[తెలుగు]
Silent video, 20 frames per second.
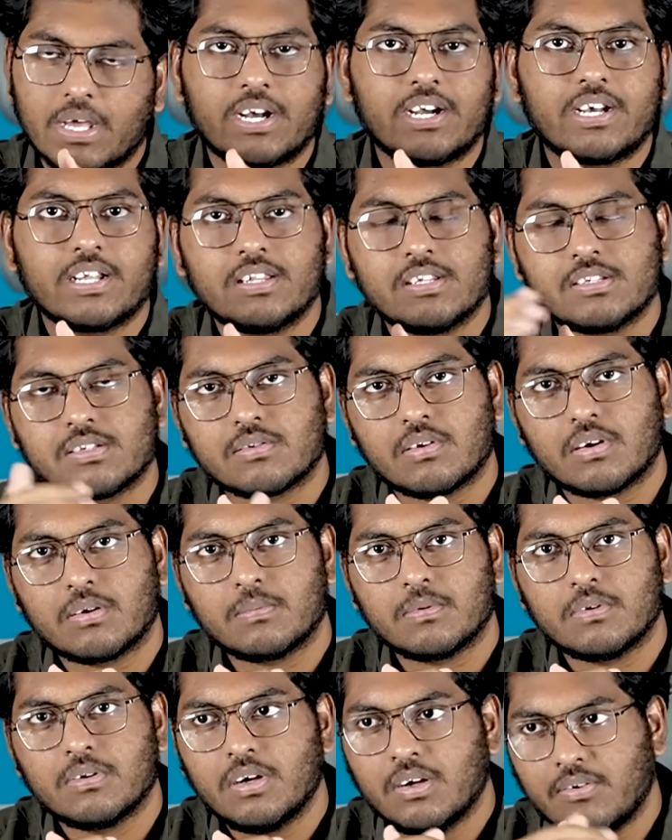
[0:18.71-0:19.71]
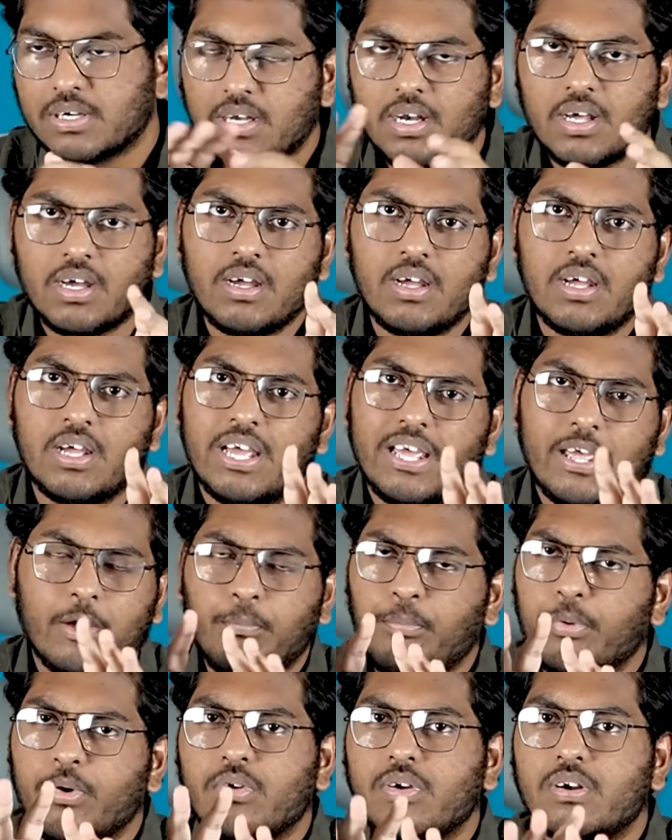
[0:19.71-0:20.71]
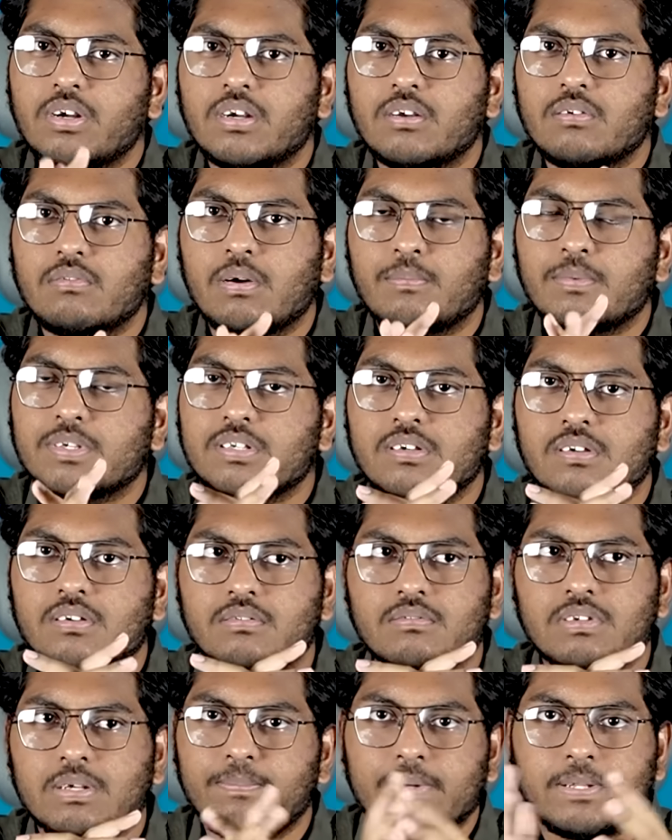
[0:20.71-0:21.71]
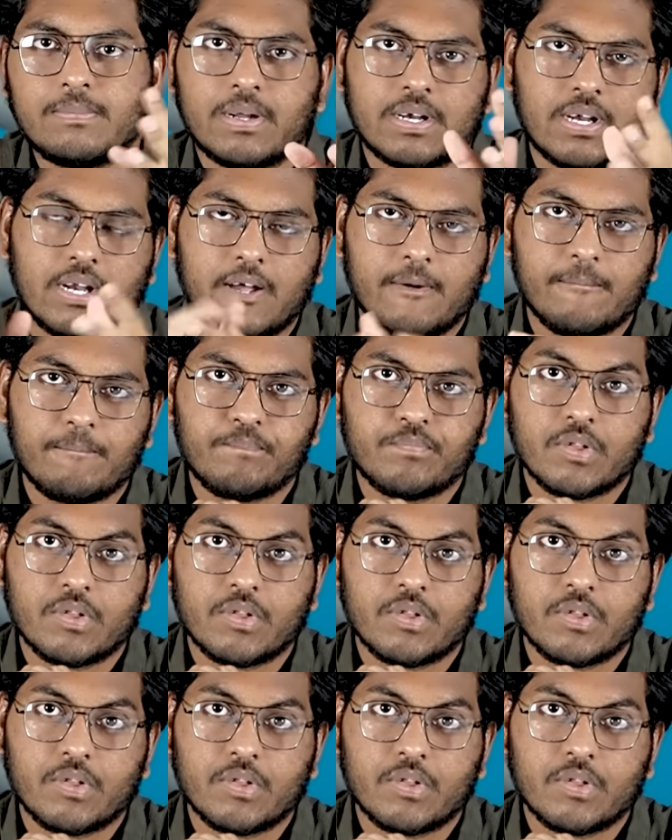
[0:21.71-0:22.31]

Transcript: రిటర్న్ తీసుకోవడము ఇట్లా ఎప్పుడు కూడా నన్ను అమెజాన్ ఇబ్బంది పెట్టాల